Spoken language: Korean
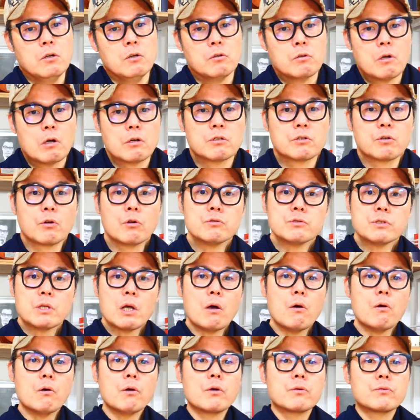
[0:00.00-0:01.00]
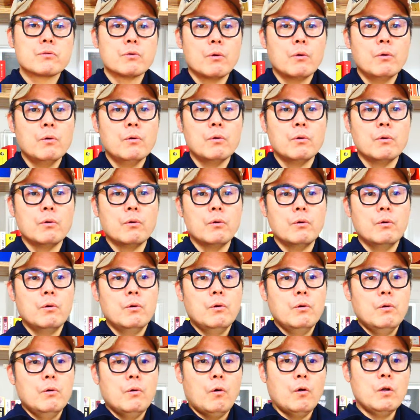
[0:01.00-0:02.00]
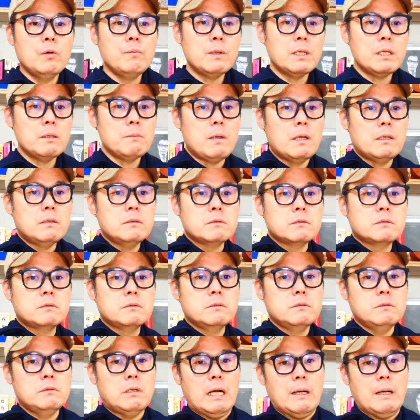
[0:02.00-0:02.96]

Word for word: 그러니까 그런 상황에서 얼마나 많은 그